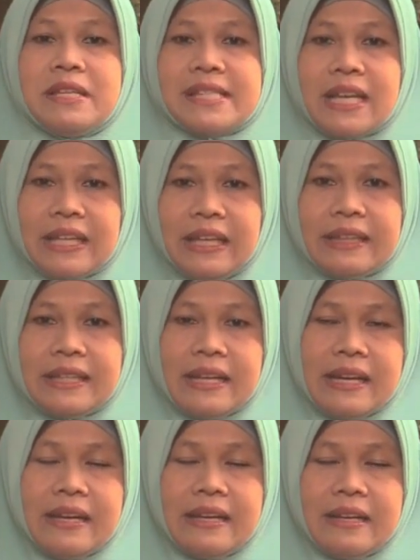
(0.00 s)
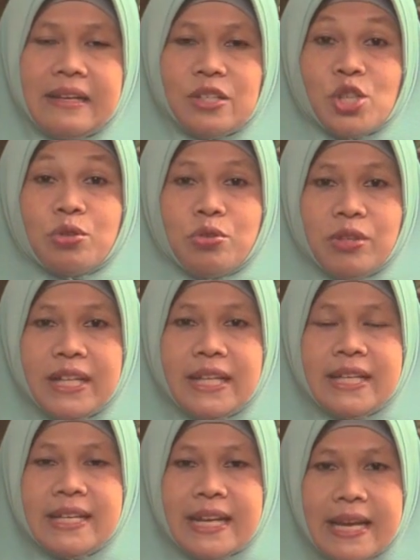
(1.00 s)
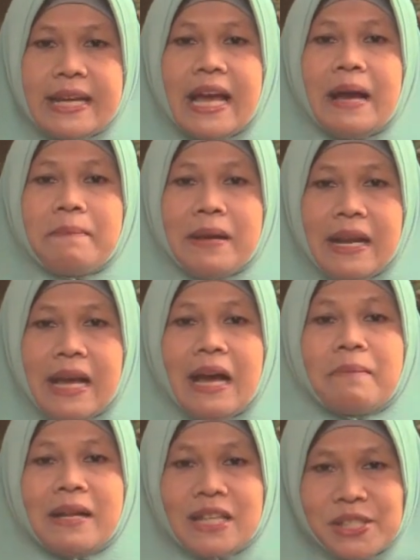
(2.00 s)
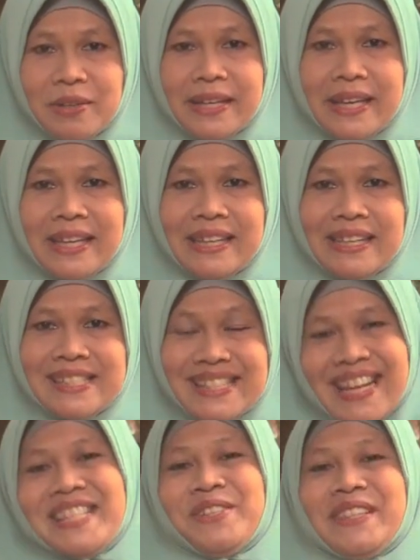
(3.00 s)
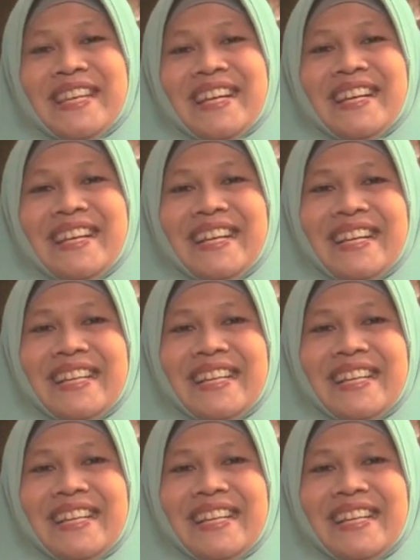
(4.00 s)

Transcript: bisa kita syukuri dengan amal-amal soleh selanjutnya